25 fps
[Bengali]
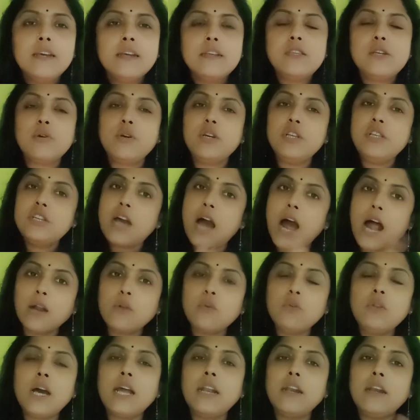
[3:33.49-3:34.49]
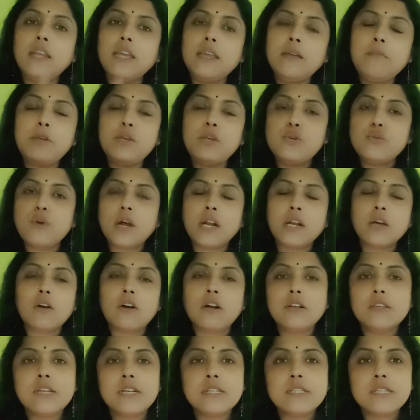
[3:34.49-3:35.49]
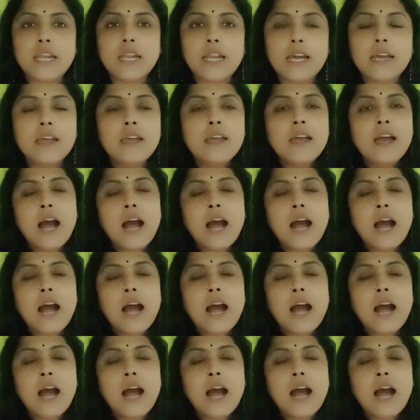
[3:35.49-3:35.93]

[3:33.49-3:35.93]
যে ওই ঝাড়ুদারনি বিশুয়ার খরচা চালায়